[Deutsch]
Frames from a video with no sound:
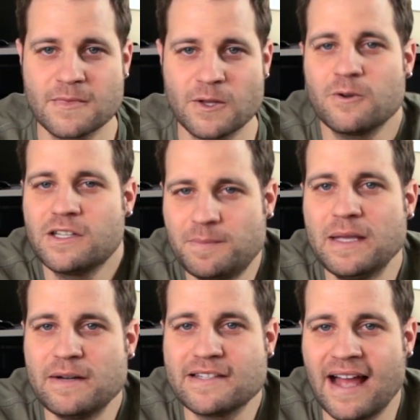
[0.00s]
Und die
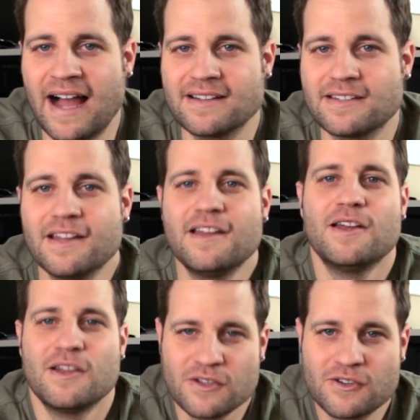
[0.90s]
Bibel sagt,
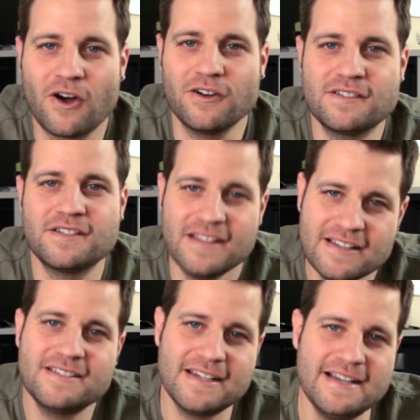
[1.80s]
Gott
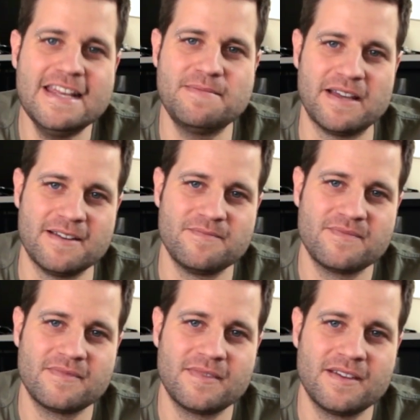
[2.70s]
ist die Liebe.
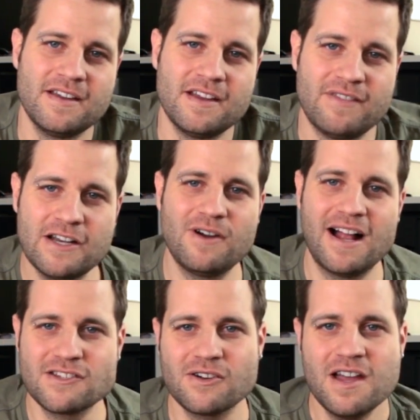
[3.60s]
Wenn du
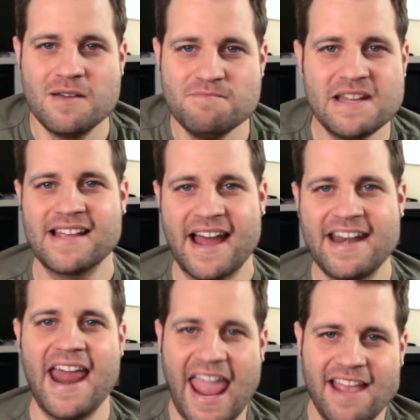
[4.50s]
also mit
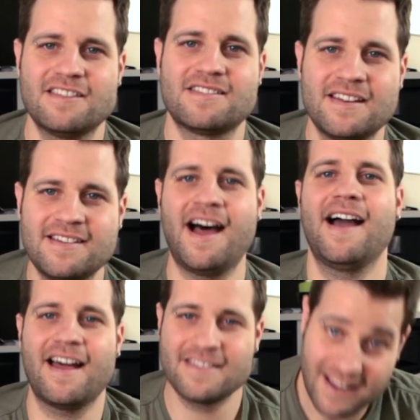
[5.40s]
deinen Ängsten da
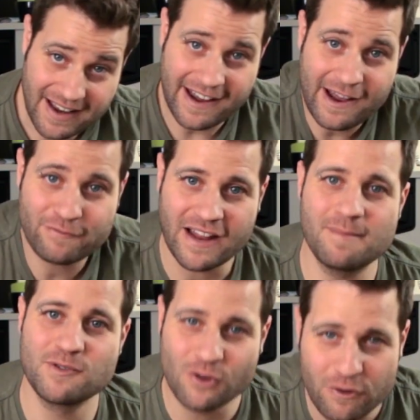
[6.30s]
ganz alleine auf deinem
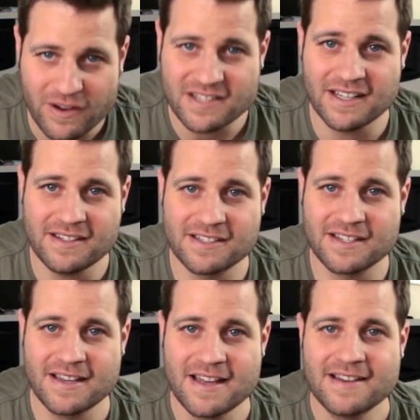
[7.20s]
Sofa
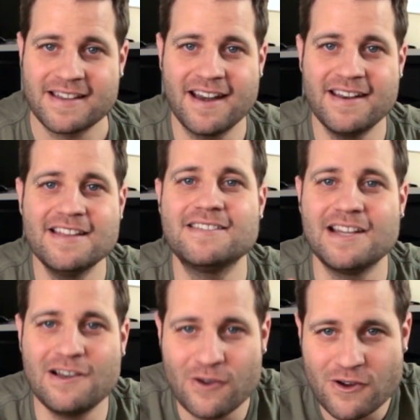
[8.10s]
sitzt, dann ist die
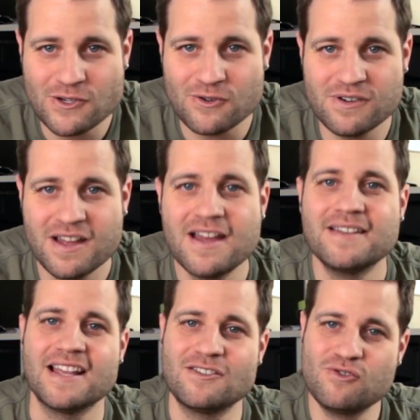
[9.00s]
Lösung,
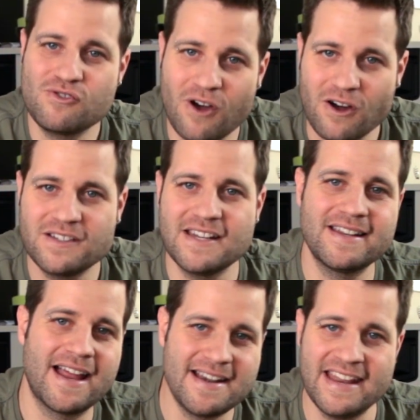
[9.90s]
dass du Gott in
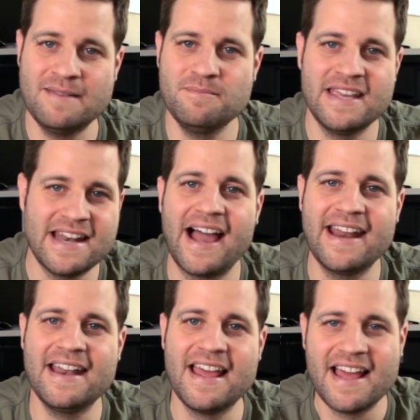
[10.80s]
dein Leben
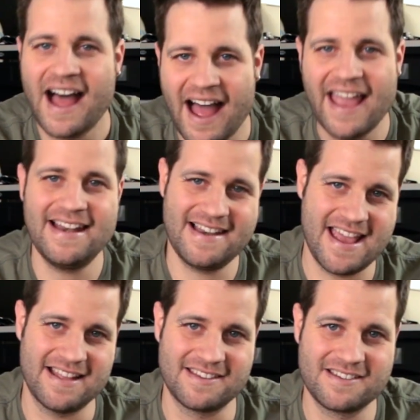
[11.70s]
hinein
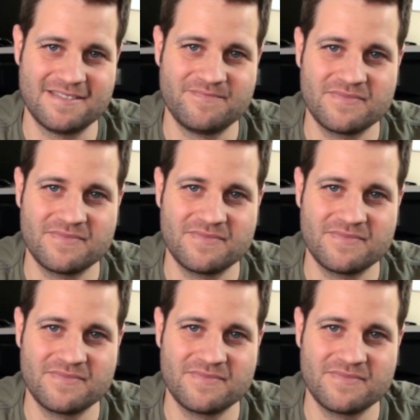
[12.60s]
einlädst.